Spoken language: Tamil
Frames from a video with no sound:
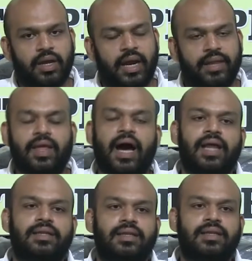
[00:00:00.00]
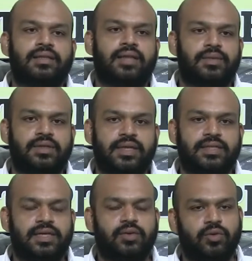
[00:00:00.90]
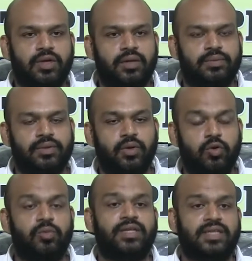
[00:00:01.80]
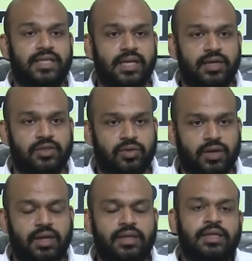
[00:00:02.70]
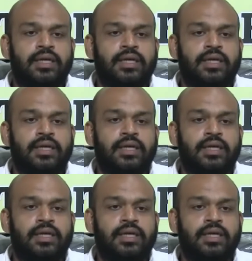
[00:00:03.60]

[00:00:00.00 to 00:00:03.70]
கடந்த காலத்தில் தமிழ் தேசிய கூட்டமைப்பு ஒன்றுமே செய்யல் என்று சொன்னால்